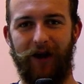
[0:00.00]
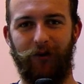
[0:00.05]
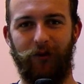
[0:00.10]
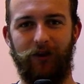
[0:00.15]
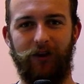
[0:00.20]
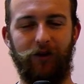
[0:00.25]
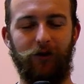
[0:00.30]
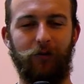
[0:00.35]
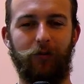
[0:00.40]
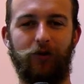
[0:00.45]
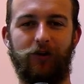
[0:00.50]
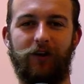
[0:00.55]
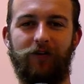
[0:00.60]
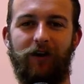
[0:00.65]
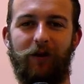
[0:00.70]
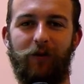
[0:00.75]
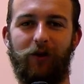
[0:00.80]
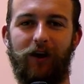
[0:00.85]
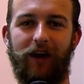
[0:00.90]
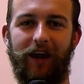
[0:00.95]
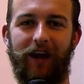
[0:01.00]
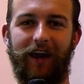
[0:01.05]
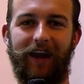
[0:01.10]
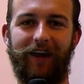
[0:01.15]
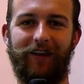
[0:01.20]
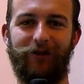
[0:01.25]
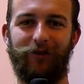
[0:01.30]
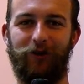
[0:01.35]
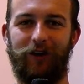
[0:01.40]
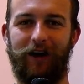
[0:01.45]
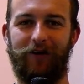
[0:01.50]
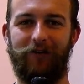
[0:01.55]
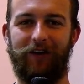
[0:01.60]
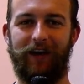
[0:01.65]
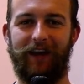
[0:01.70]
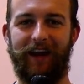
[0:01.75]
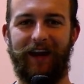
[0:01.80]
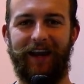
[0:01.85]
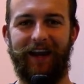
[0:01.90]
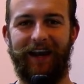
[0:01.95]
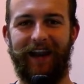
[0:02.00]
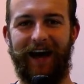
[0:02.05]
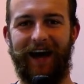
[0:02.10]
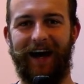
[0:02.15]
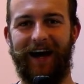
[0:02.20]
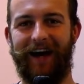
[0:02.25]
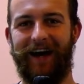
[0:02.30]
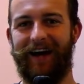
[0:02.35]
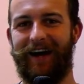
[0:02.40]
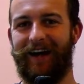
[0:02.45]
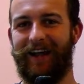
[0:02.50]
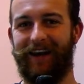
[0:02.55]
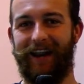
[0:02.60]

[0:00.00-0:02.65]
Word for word: quindi non potevamo che non avere la,